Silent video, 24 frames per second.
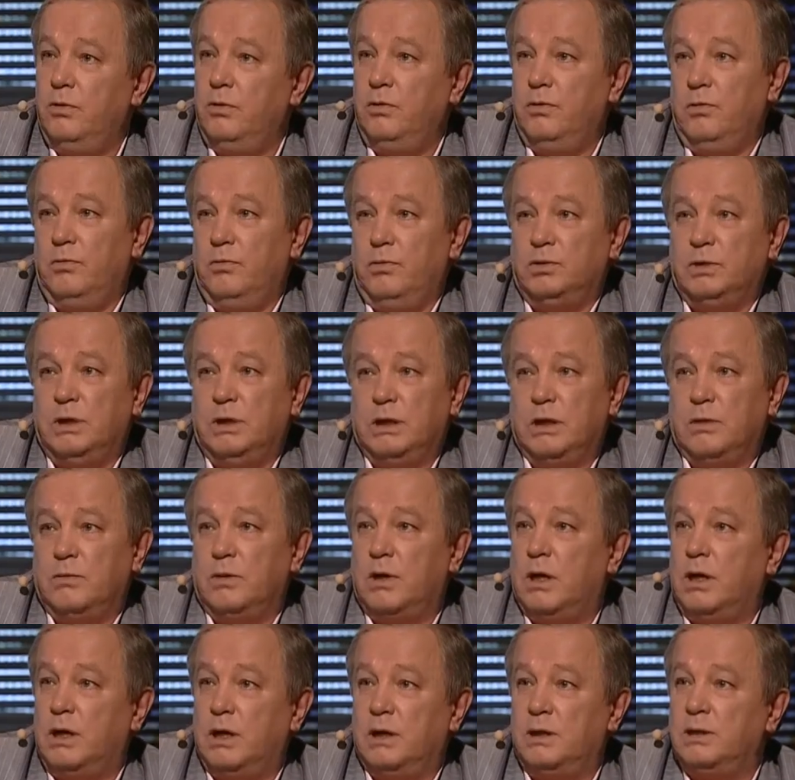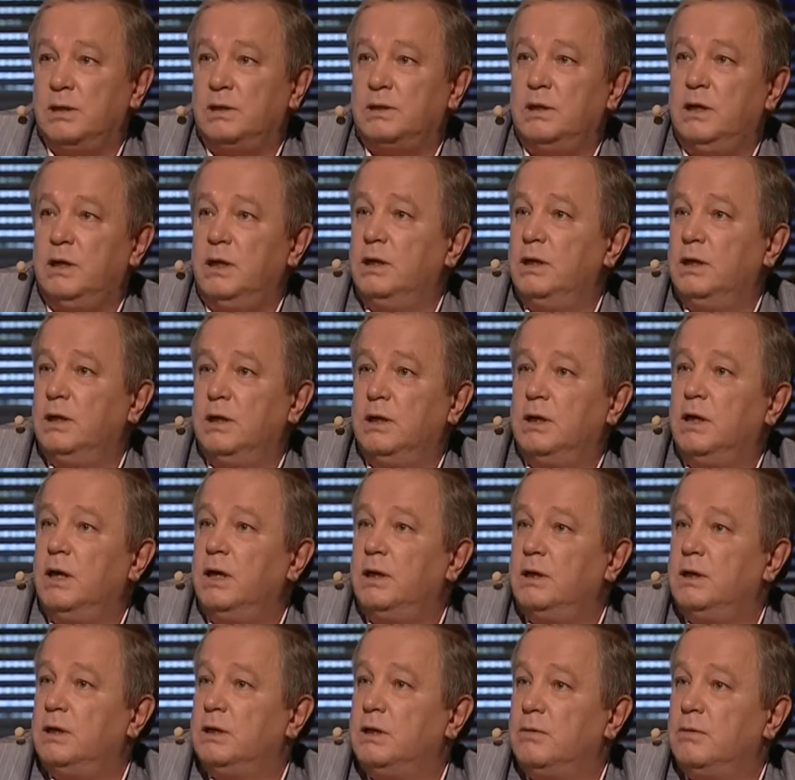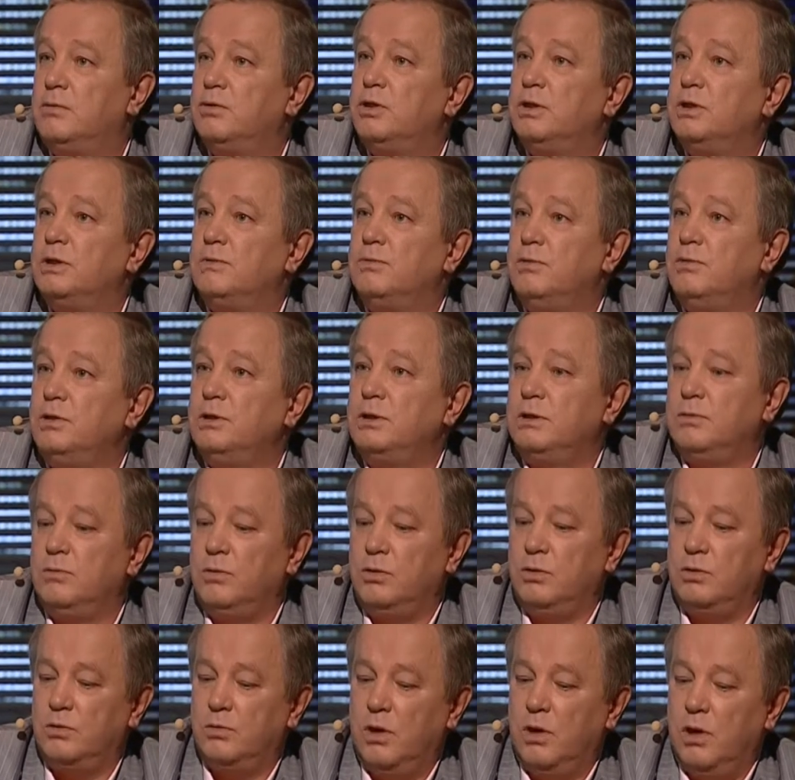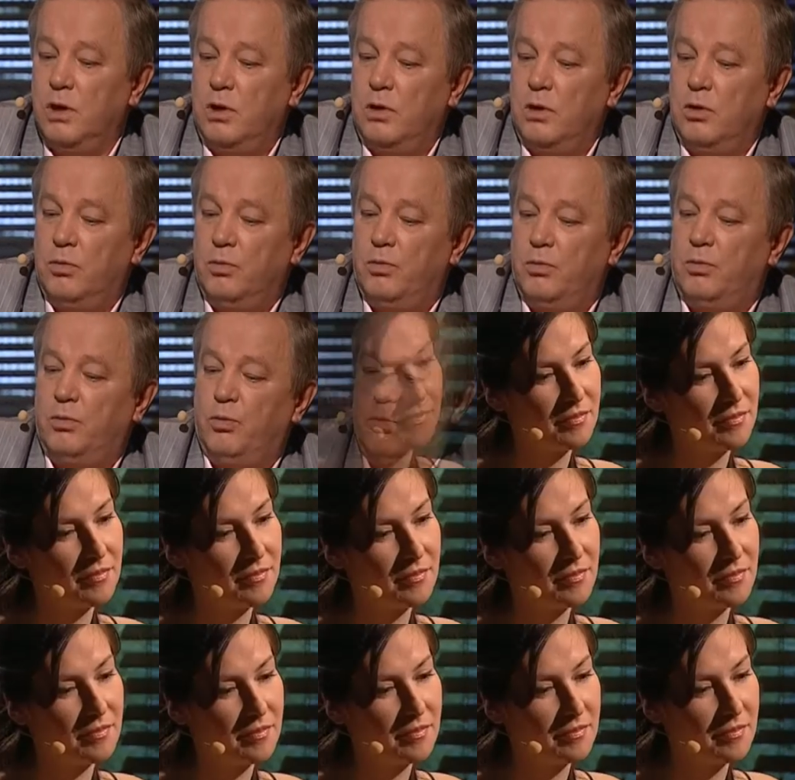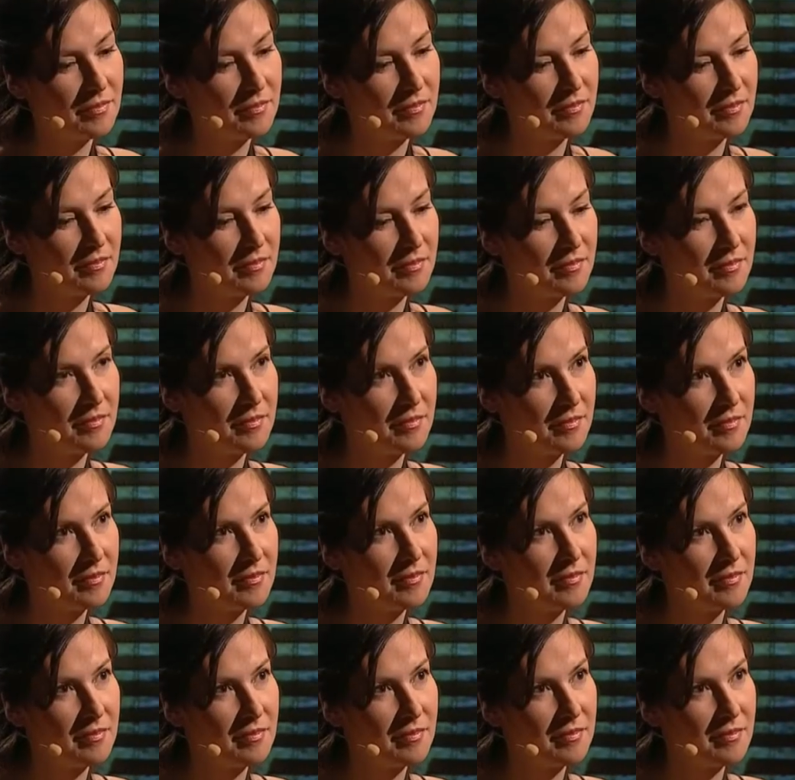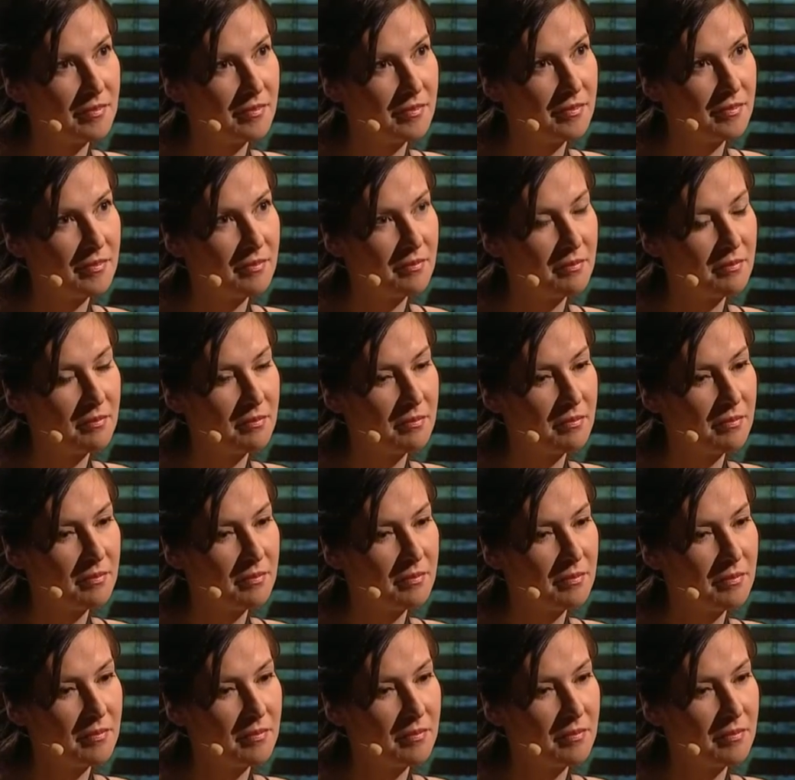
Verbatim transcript: И у него была там какая-то средняя карта, там 6-8, он уравнял кол. В этот момент, а тот уже